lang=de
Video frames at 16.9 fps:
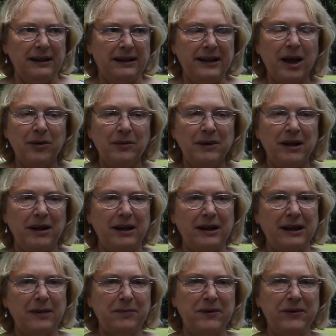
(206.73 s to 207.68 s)
Ich glaube,
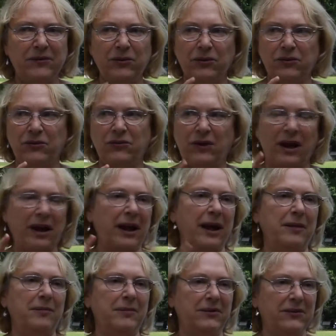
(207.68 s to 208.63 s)
da gibt es sozusagen
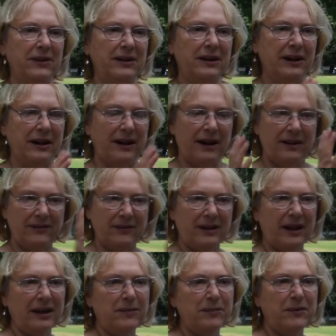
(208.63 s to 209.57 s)
einen Missing Link. Also
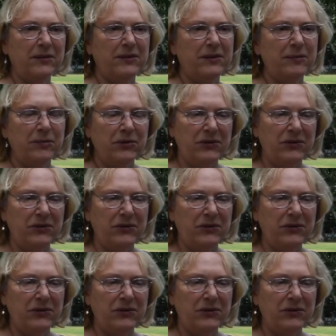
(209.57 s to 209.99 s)
da gibt es die